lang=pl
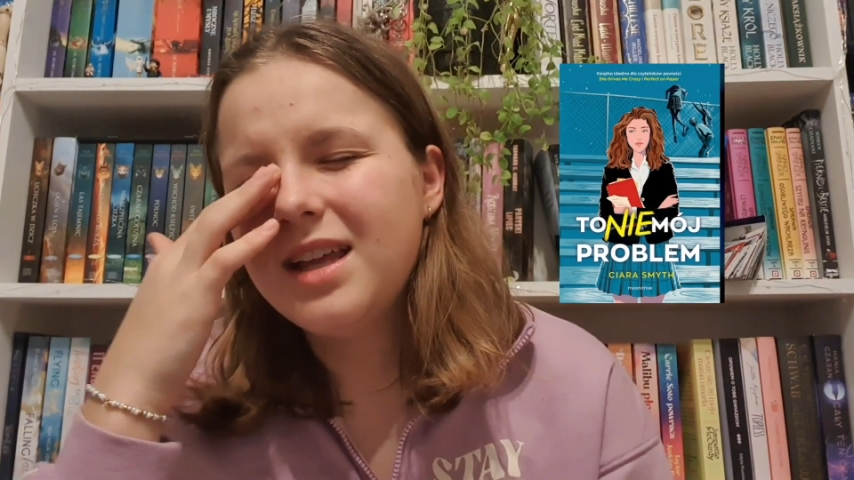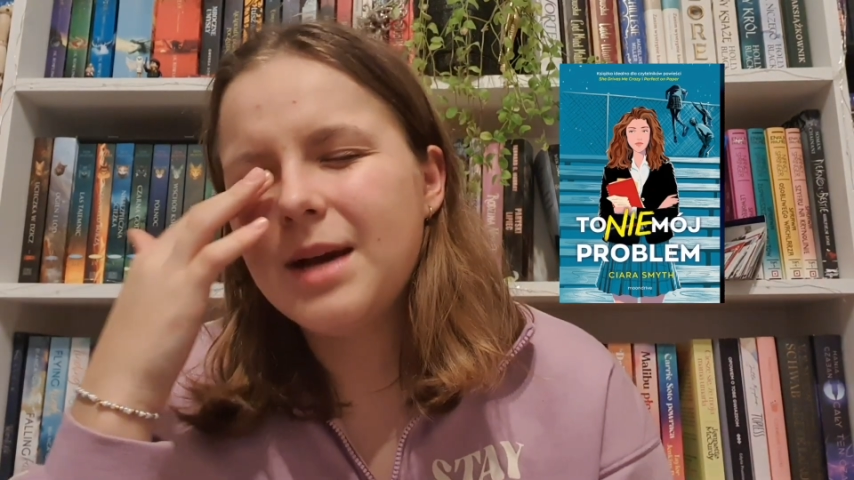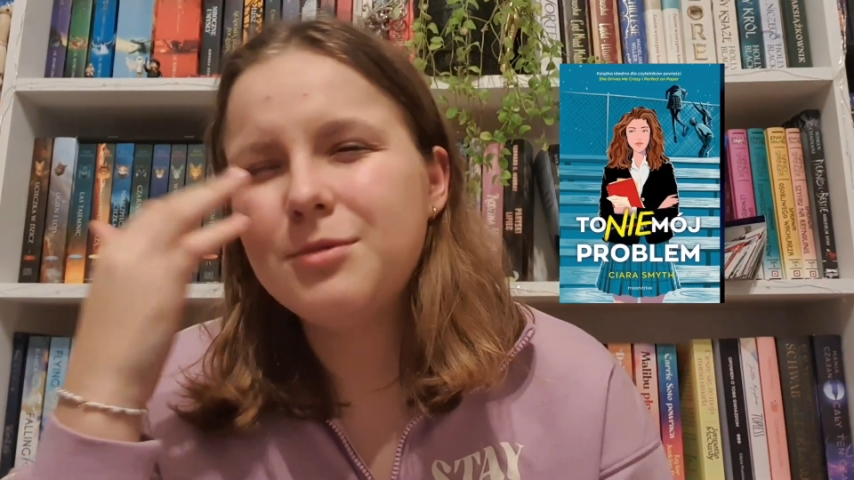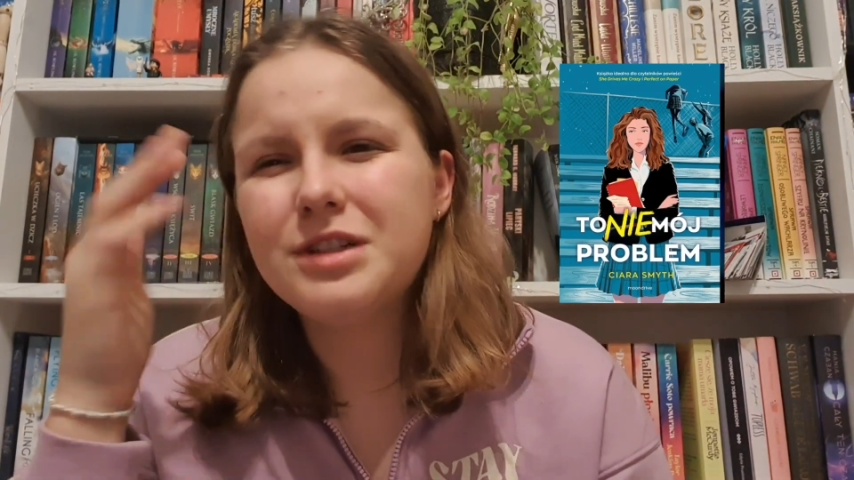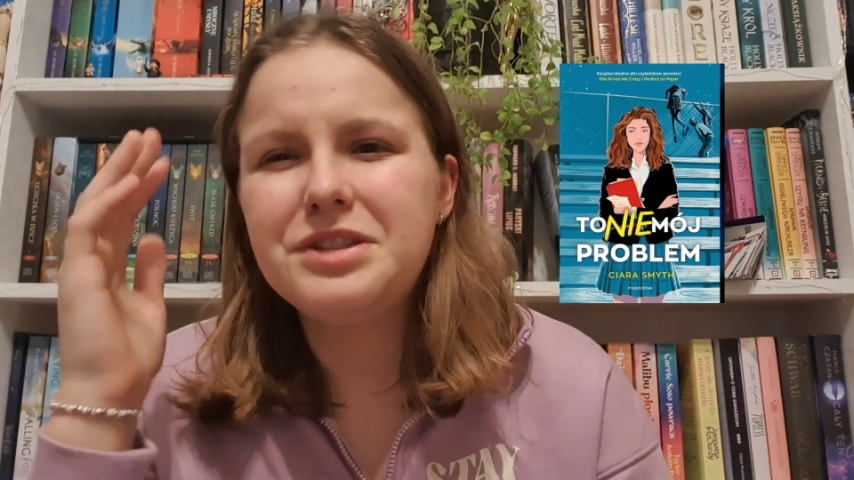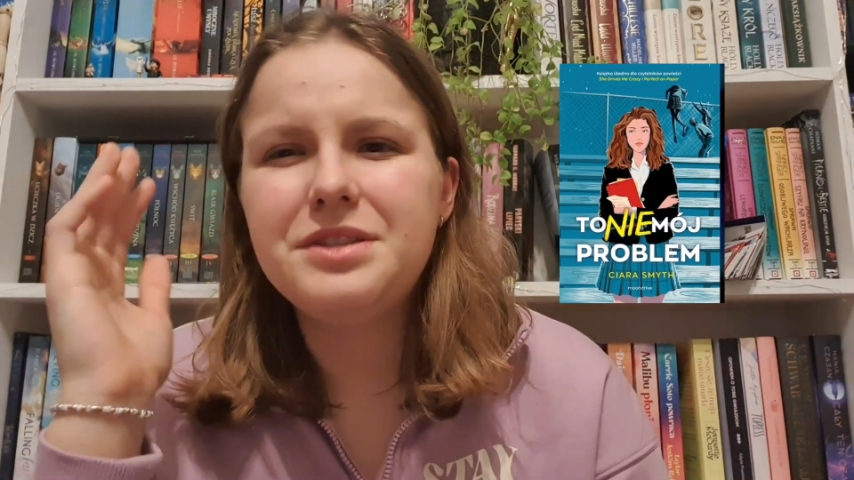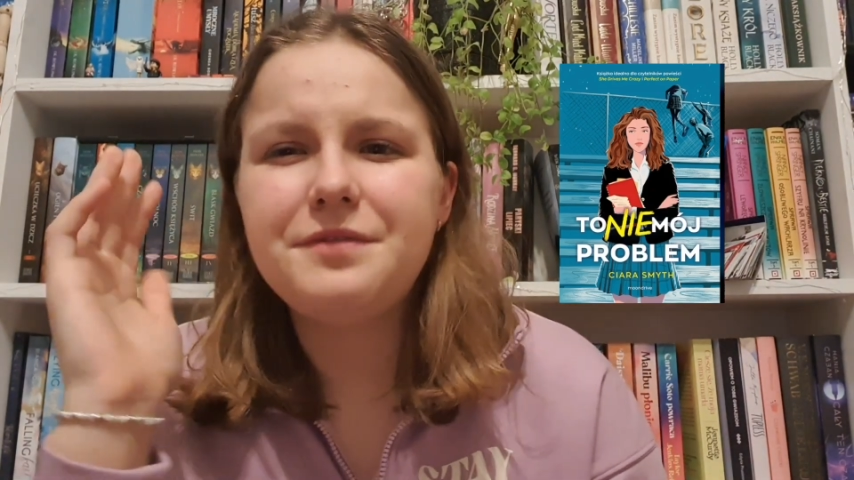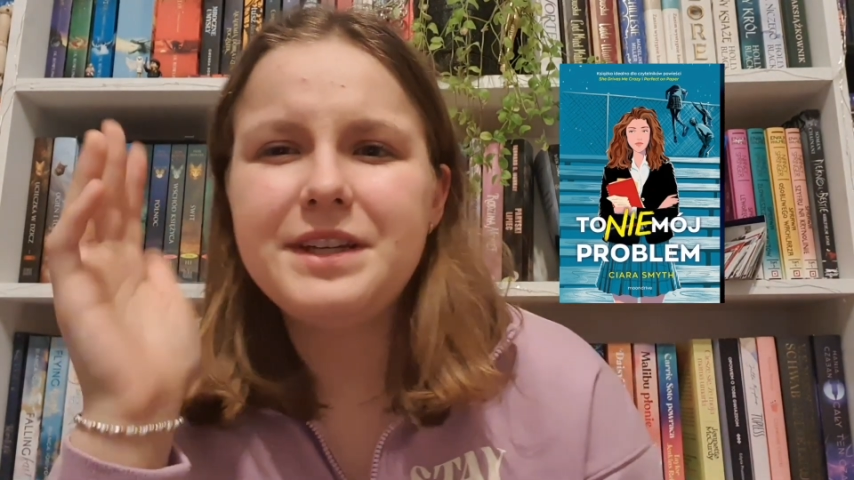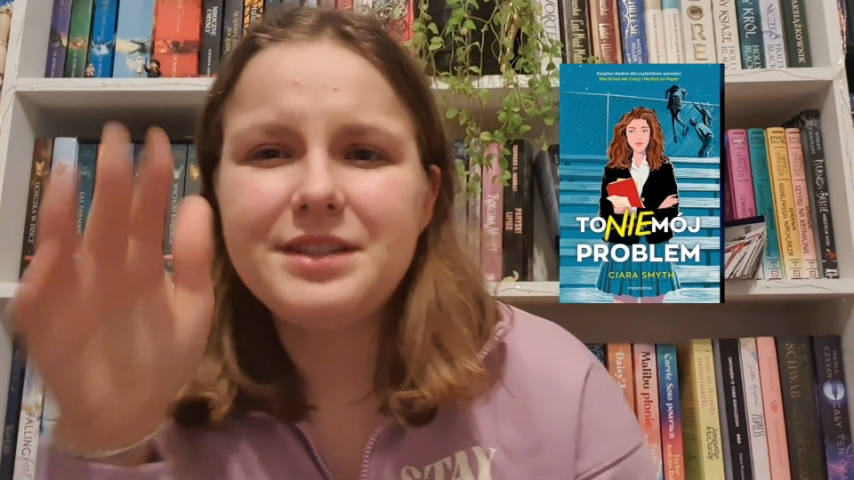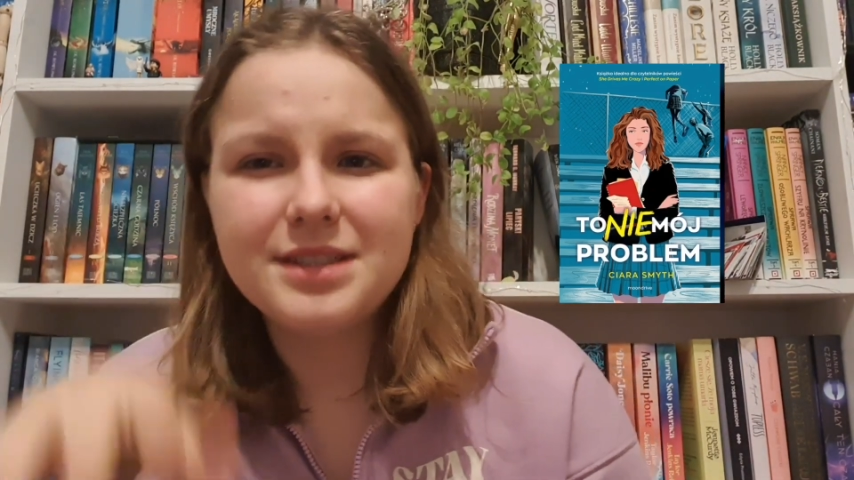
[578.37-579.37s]
ja muszę
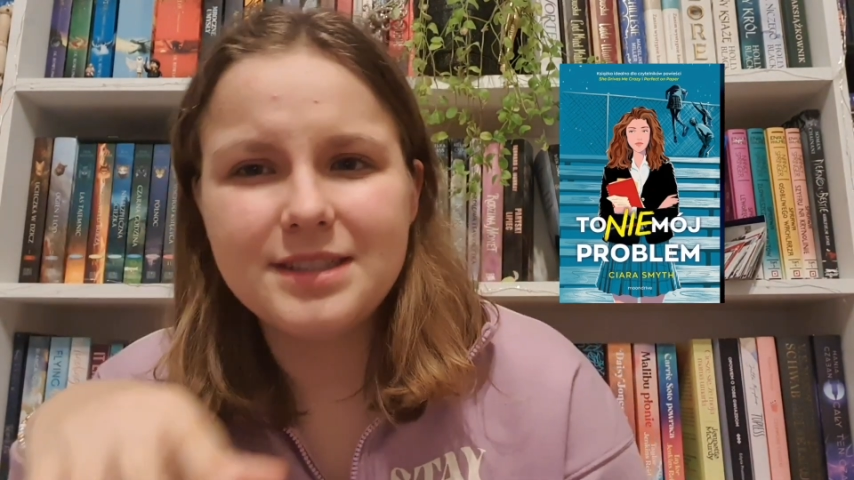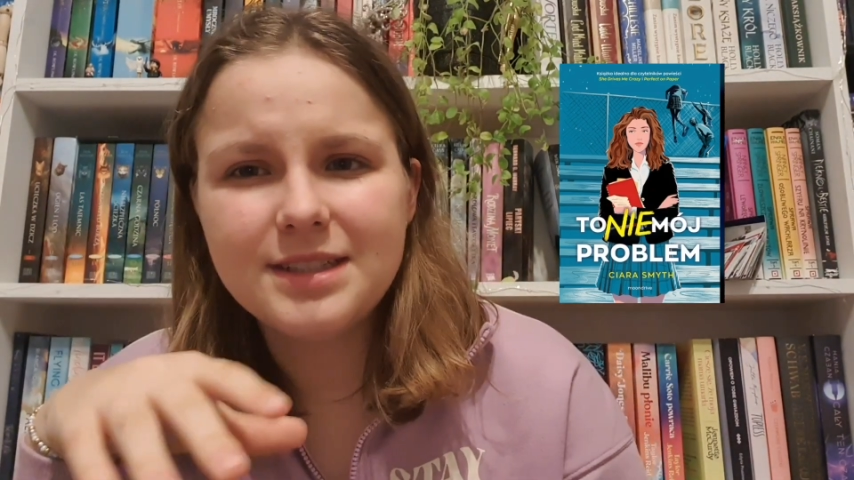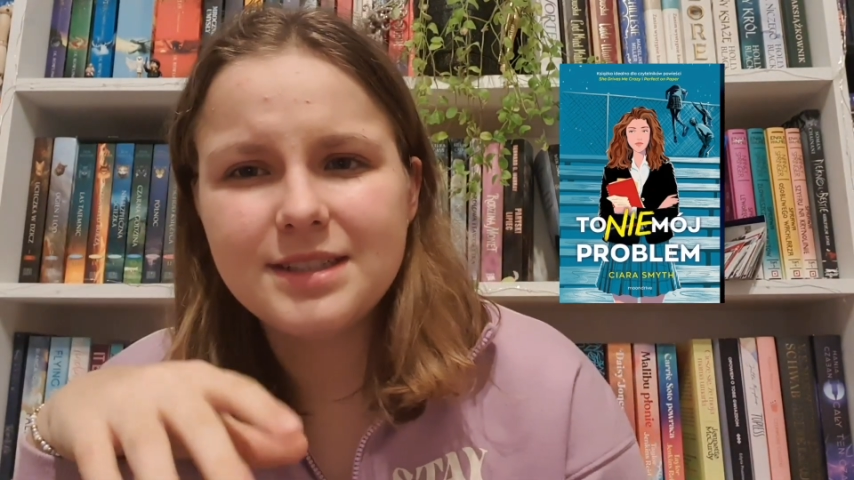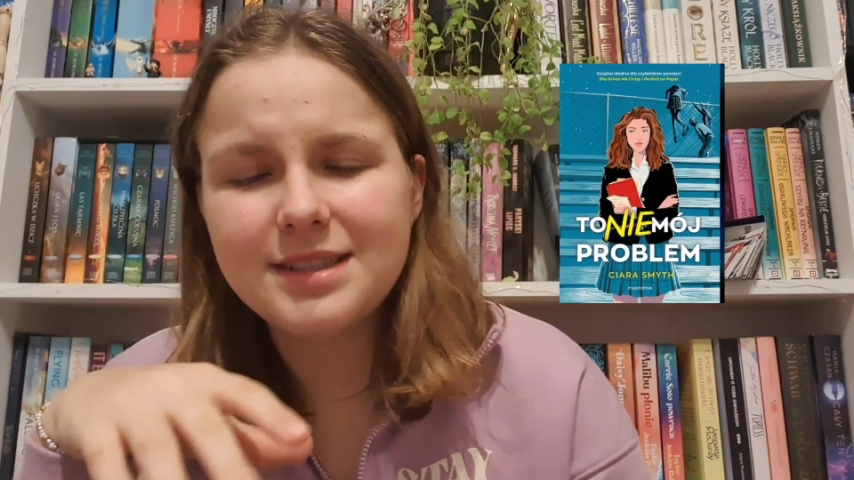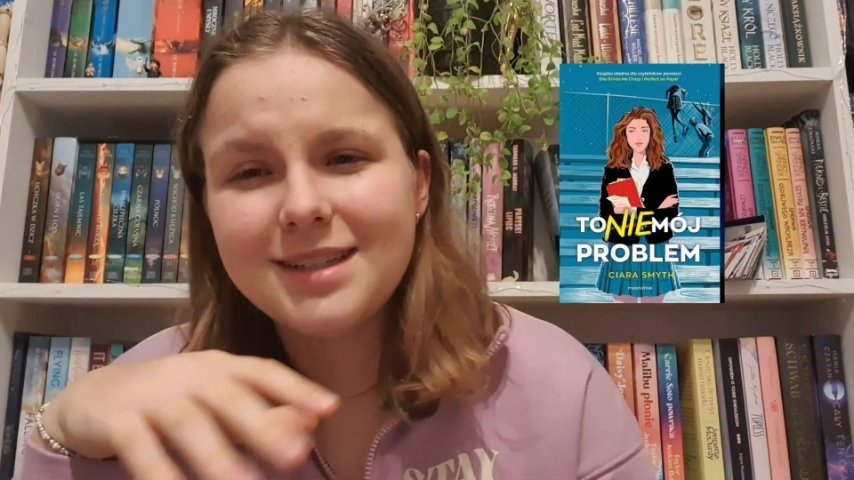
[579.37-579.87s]
ćwiczyć